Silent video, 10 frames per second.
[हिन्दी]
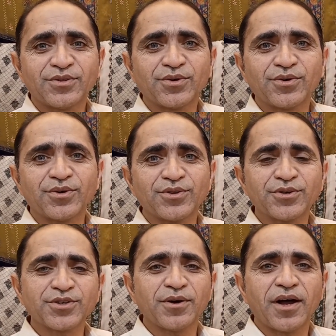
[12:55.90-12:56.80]
तो
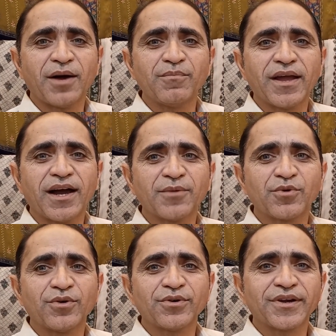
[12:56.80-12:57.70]
दोस्तों अब मैं
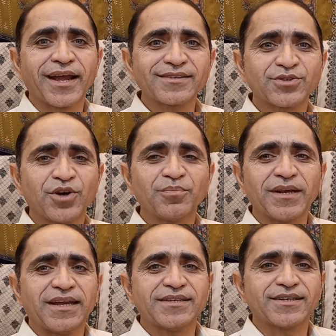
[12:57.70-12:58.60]
आपको नेक्स्ट शॉप
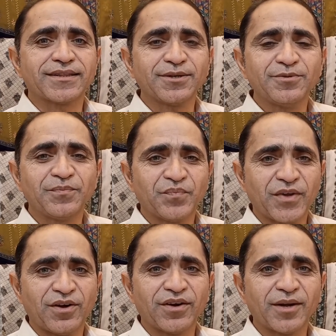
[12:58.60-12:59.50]
पे लेके चलता हूँ
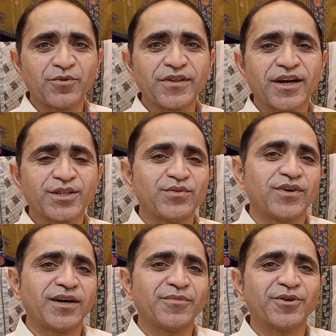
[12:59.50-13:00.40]
और आपको दिखाता हूँ
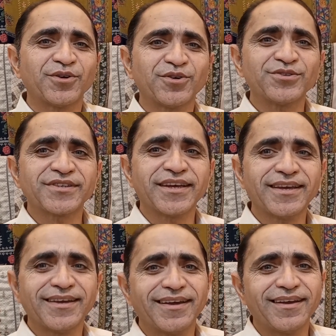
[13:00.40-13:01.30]
वहाँ पे कौन कौन
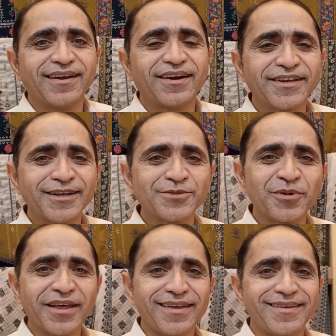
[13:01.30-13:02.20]
से आर्टिकल्स
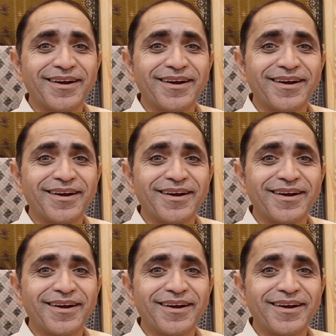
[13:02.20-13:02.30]
पड़े हैं